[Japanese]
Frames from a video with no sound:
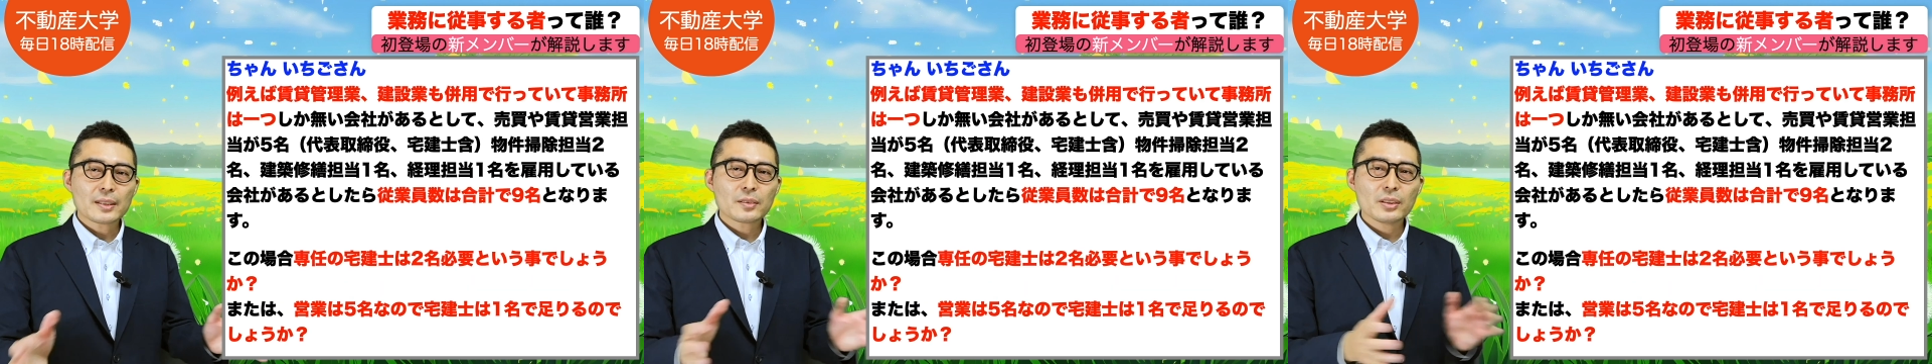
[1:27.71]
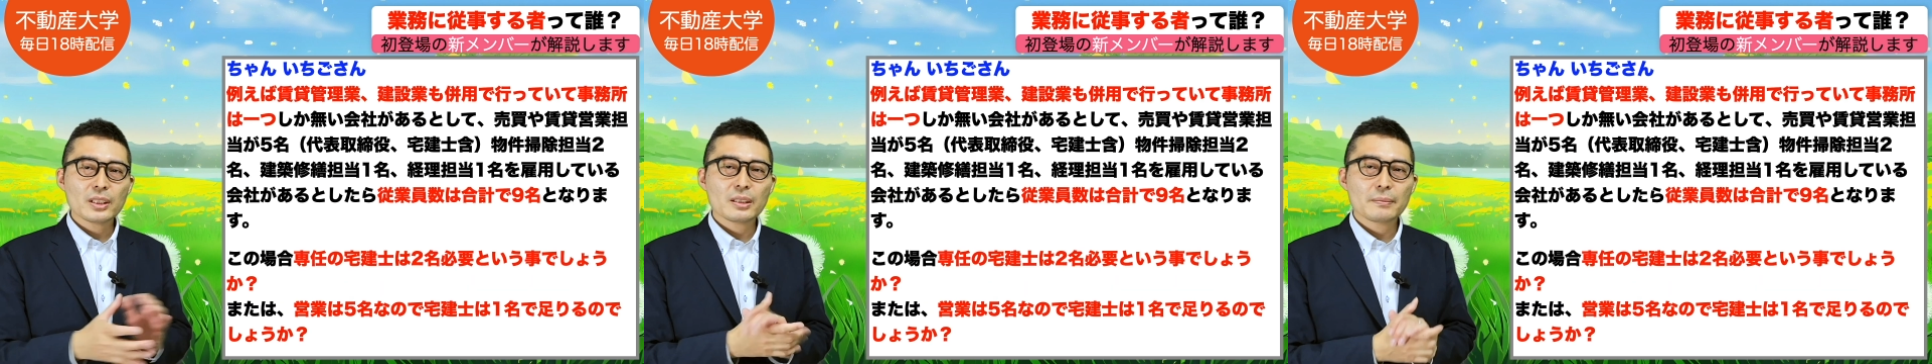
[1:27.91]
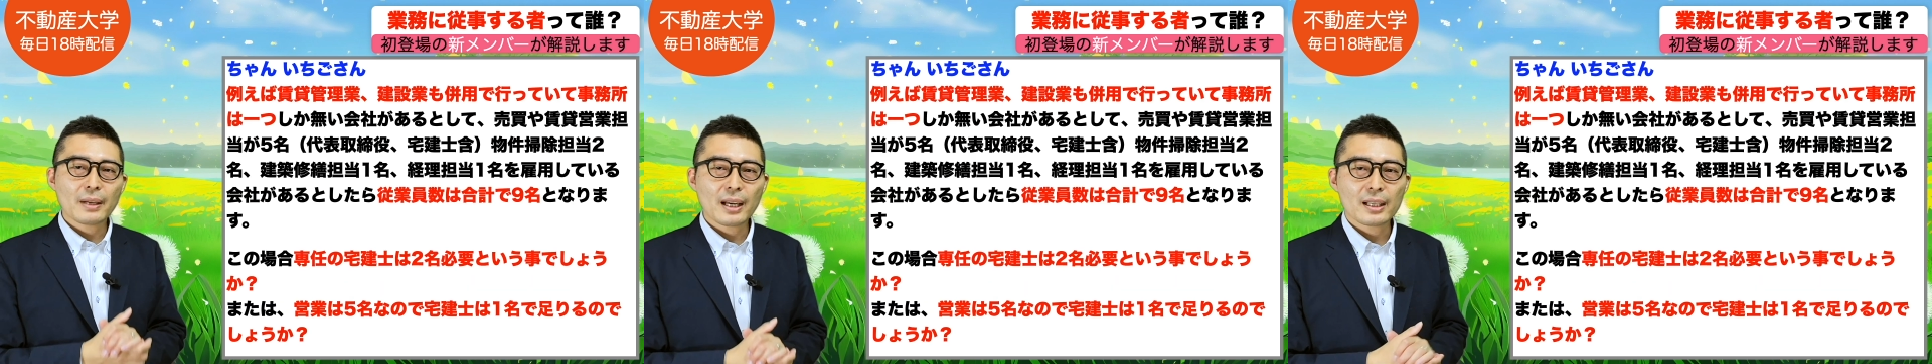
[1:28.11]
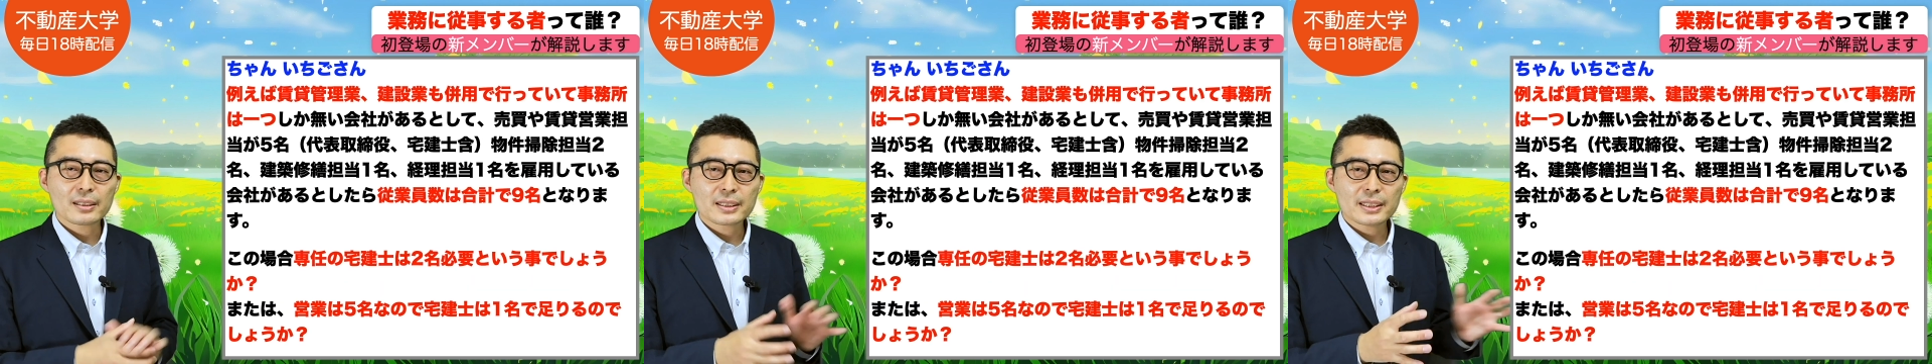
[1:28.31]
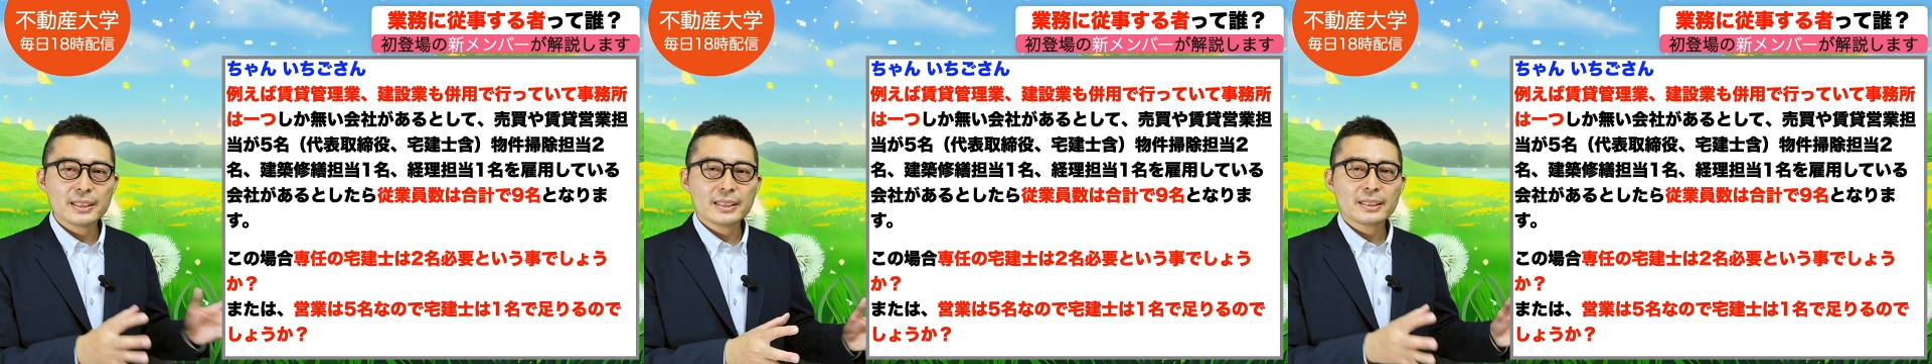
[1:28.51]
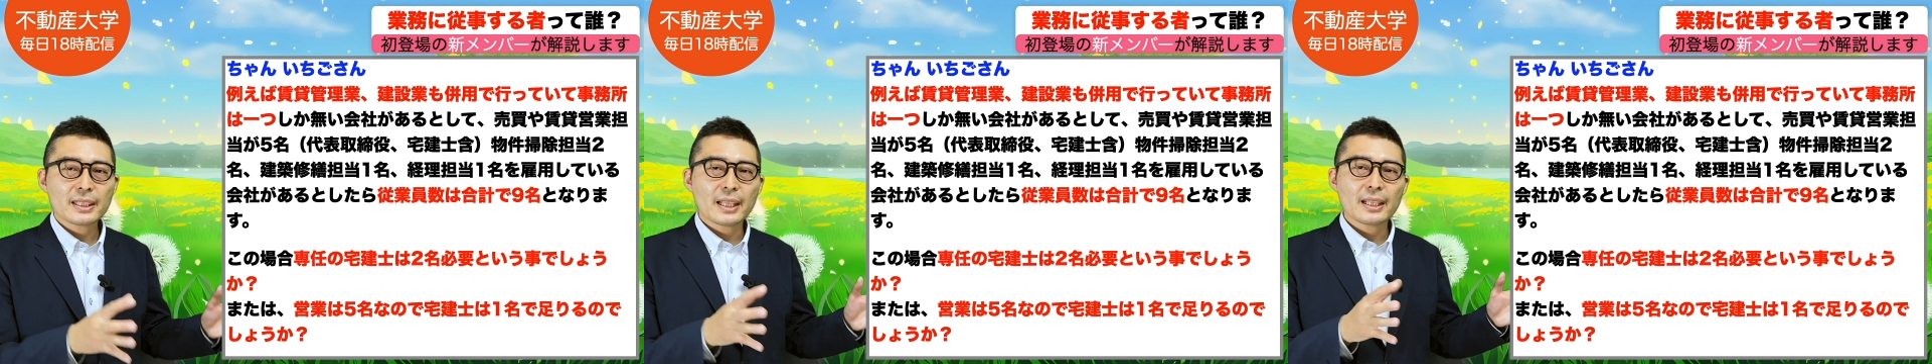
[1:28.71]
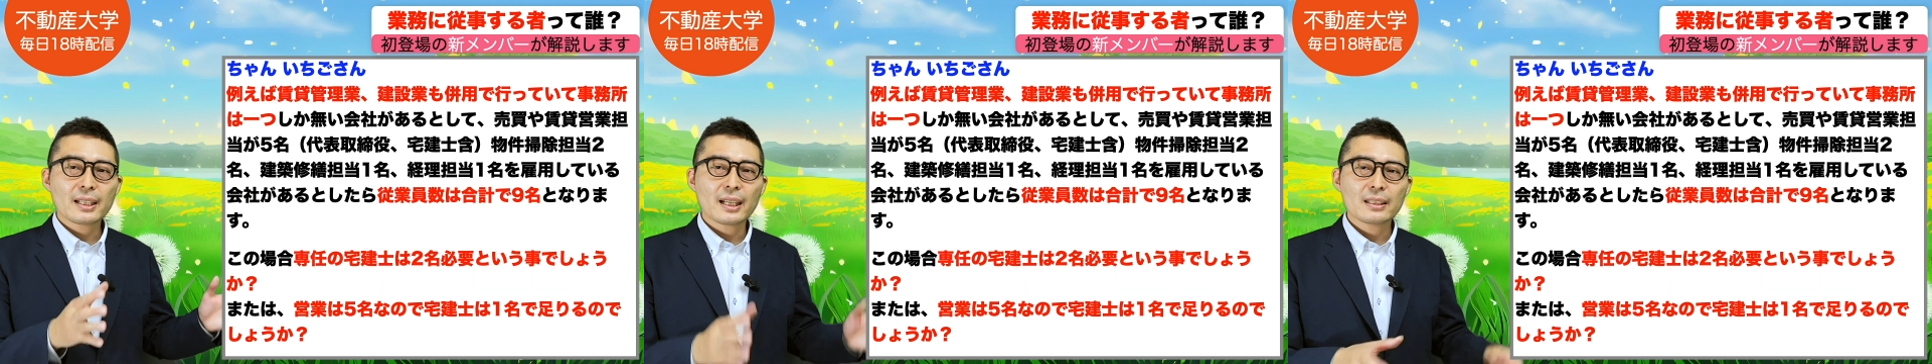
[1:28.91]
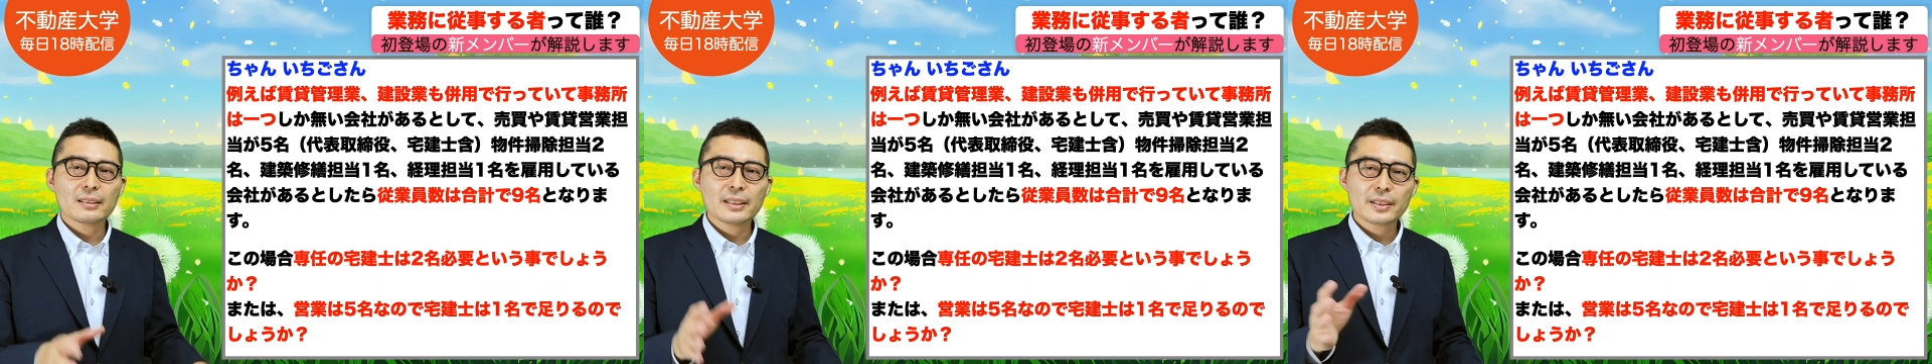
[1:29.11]
例えば、賃貸
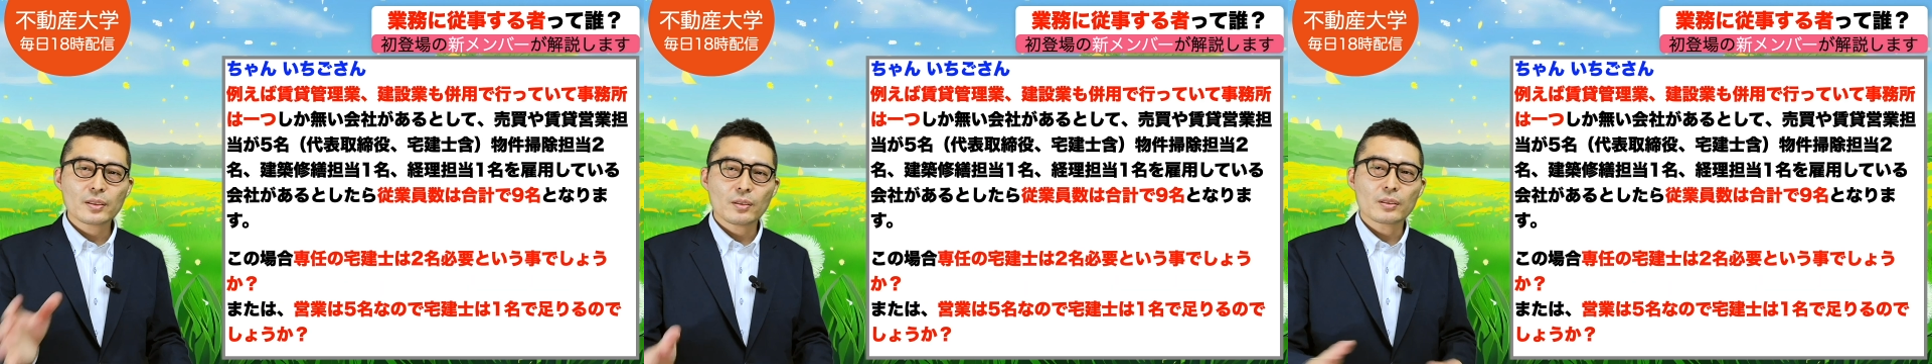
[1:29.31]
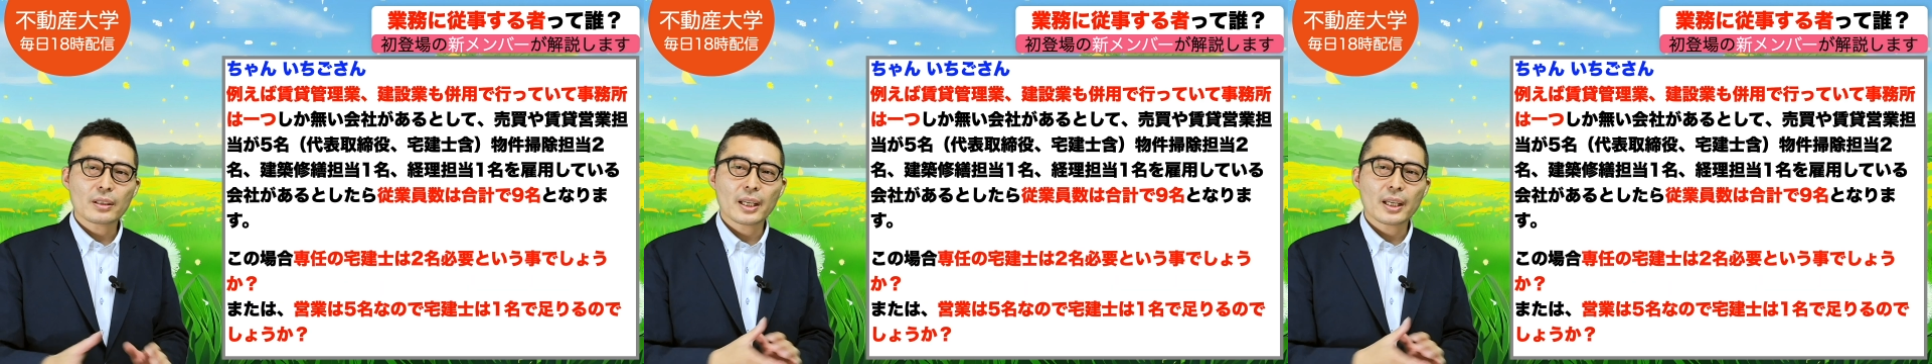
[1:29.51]
管理業、